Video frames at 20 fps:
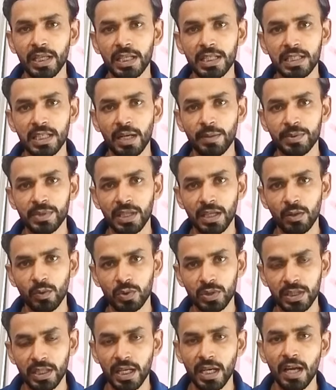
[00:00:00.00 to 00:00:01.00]
मीटर के हिसाब से
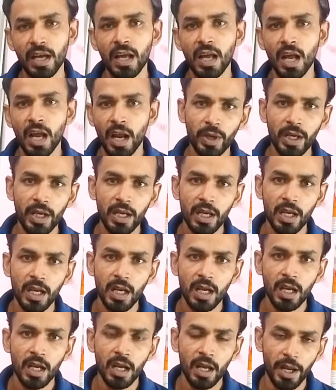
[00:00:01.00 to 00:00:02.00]
उसने रुपये
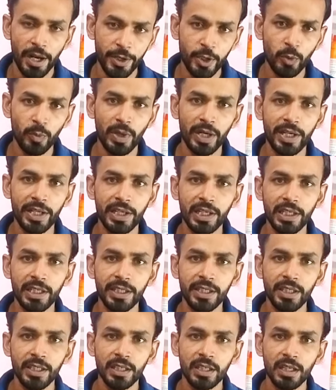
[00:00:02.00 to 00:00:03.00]

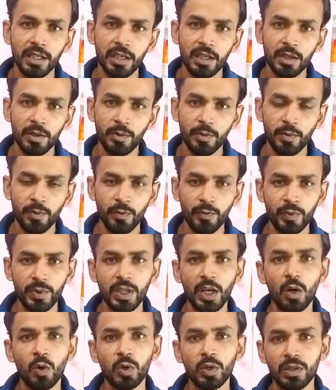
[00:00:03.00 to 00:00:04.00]
ऑटोमेटिकली
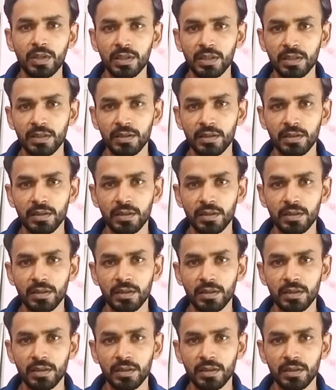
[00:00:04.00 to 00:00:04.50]
विदाउट